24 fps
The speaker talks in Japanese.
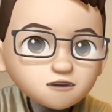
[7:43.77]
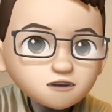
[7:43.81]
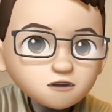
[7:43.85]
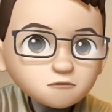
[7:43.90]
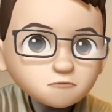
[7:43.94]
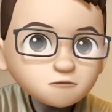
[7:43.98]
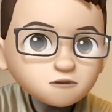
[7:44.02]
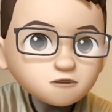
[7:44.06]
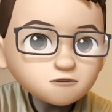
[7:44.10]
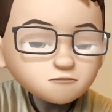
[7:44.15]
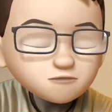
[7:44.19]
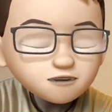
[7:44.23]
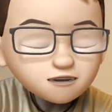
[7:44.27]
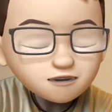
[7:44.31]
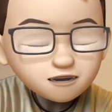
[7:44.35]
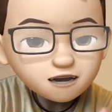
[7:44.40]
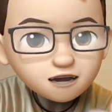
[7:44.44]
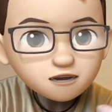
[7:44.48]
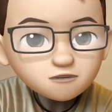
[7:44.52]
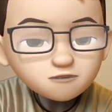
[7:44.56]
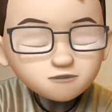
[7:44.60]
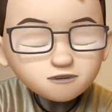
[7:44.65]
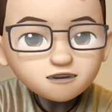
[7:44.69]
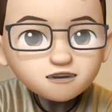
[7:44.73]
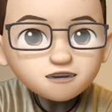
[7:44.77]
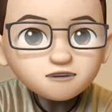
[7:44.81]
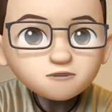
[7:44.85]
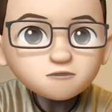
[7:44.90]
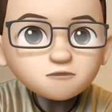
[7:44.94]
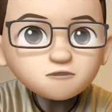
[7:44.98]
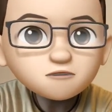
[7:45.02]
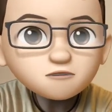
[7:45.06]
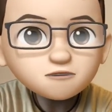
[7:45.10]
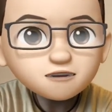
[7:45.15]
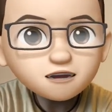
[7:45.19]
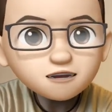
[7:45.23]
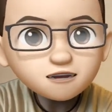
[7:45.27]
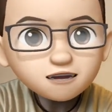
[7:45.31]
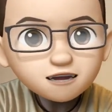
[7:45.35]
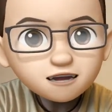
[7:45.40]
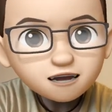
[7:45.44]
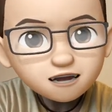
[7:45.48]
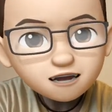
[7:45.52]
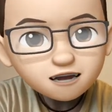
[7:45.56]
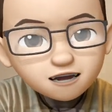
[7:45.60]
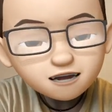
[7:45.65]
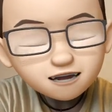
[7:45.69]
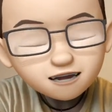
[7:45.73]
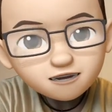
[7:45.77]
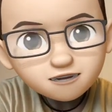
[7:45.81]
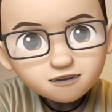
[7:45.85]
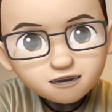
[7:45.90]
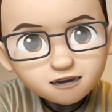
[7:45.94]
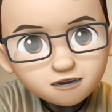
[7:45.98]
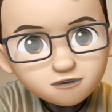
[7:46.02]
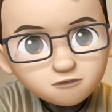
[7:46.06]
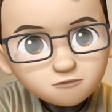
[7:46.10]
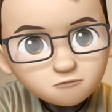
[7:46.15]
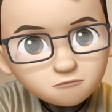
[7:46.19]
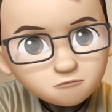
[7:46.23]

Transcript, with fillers: 僕は逆にこういうね底辺で